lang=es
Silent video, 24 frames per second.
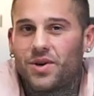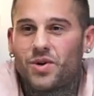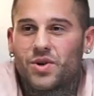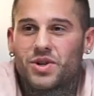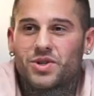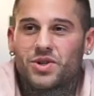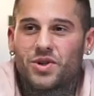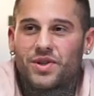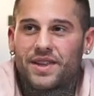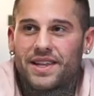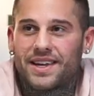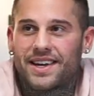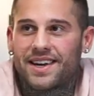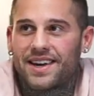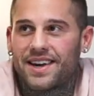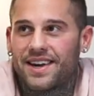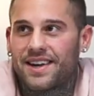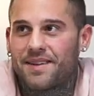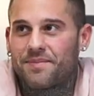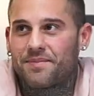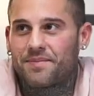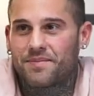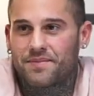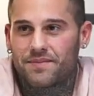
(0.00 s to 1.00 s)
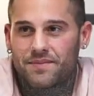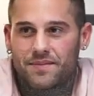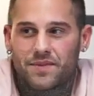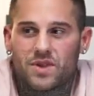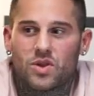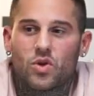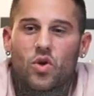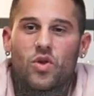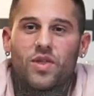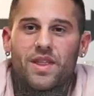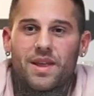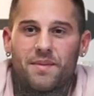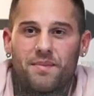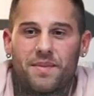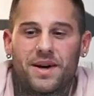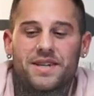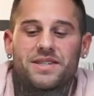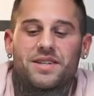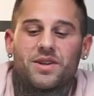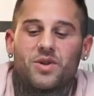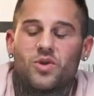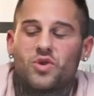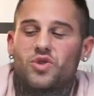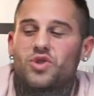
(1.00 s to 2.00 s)
5, es donde, donde
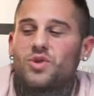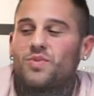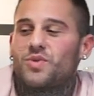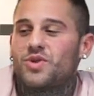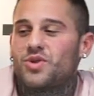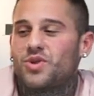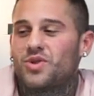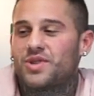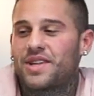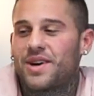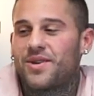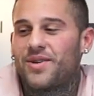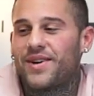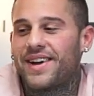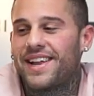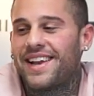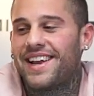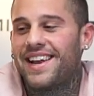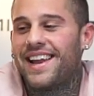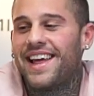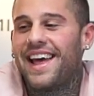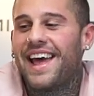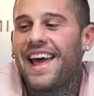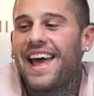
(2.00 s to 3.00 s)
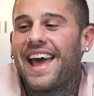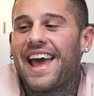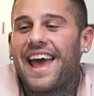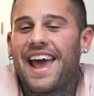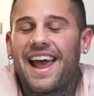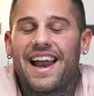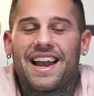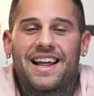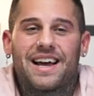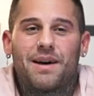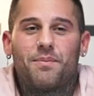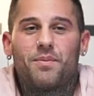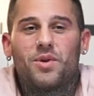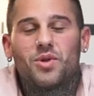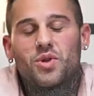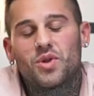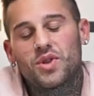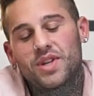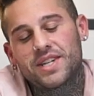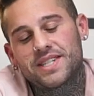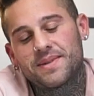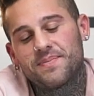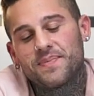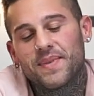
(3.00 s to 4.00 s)
más incluso hemos notado el, el cambio.
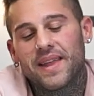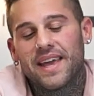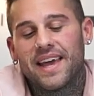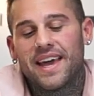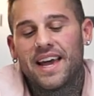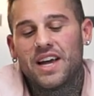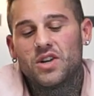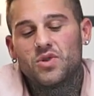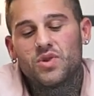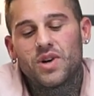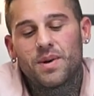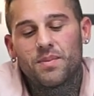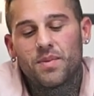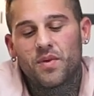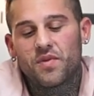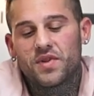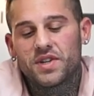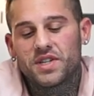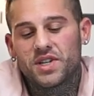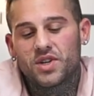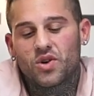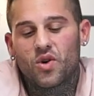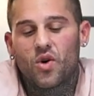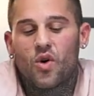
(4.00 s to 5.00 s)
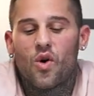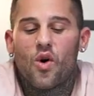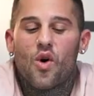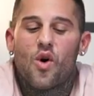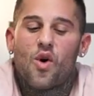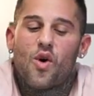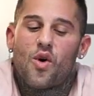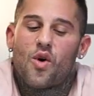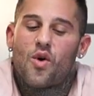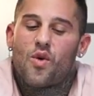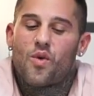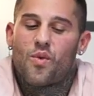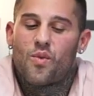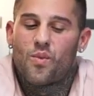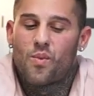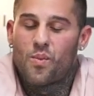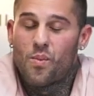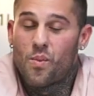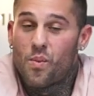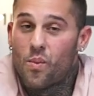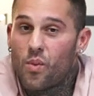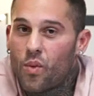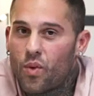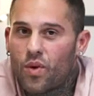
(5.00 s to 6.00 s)
Entonces, es un cambio físico
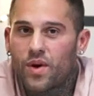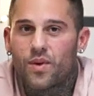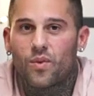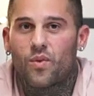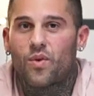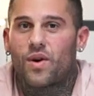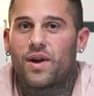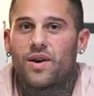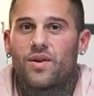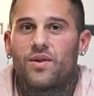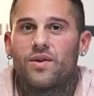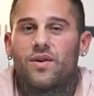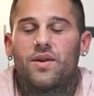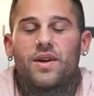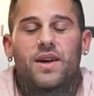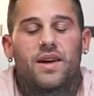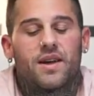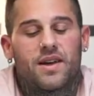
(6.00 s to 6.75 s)
muy bueno.